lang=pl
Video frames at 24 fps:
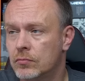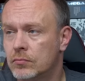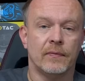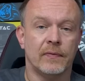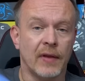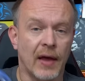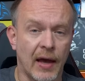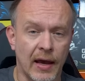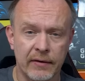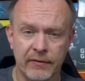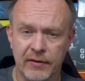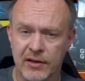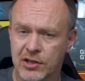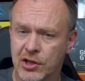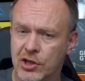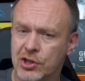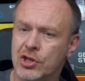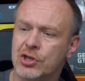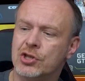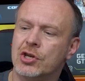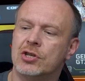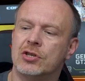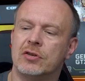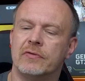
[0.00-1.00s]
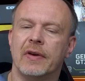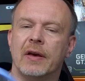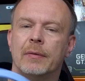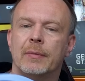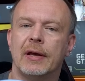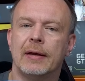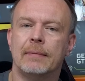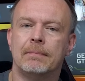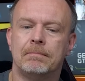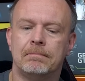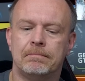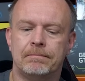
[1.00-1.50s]
Najważniejsze rzeczy
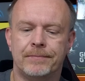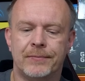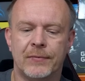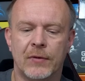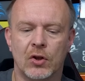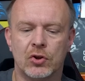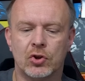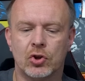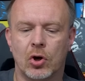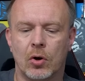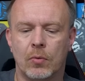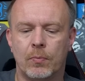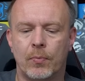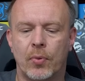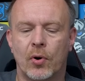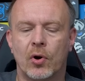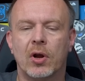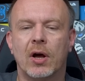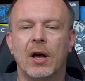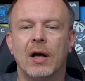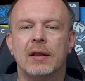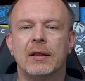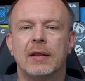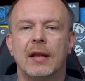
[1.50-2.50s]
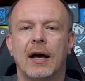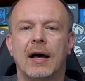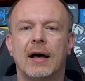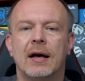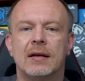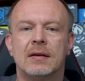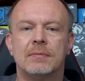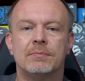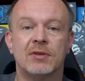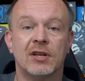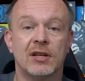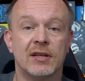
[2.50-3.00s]
wiemy, no to pora
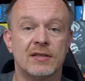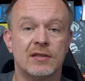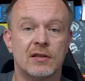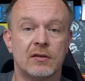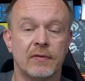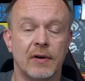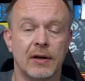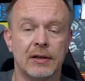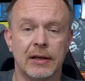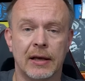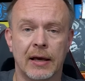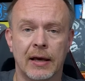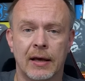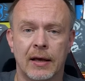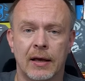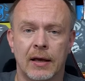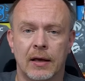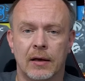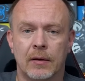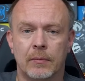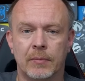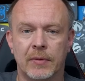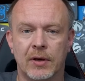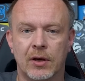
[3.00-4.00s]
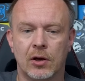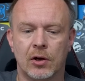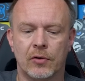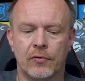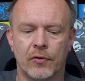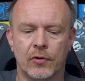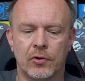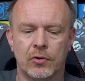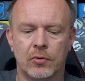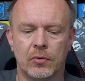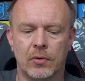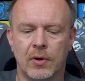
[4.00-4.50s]
na przetestowanie
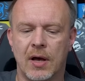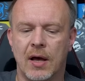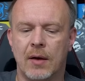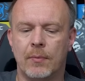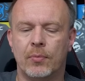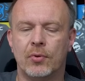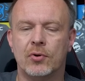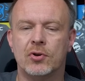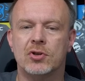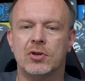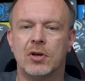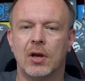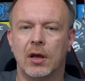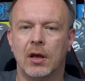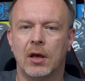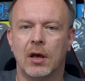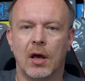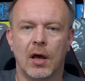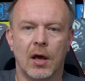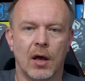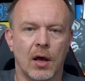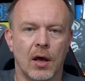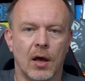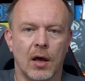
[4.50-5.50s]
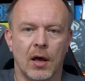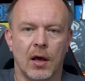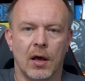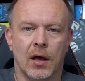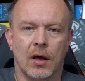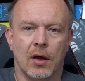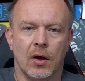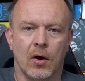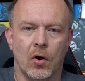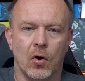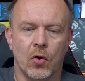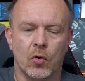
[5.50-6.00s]
mikrofonu, a później
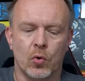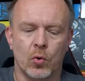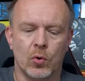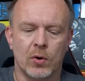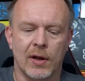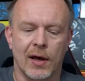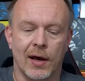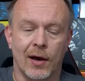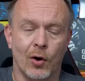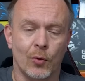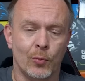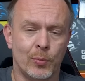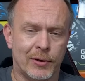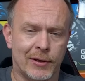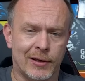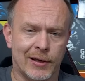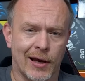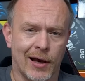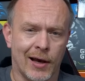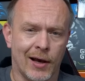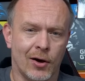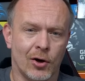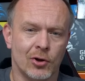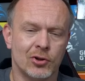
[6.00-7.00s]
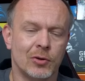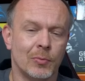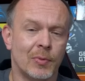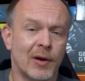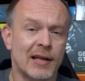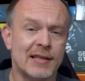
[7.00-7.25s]
ogólna opinia o tym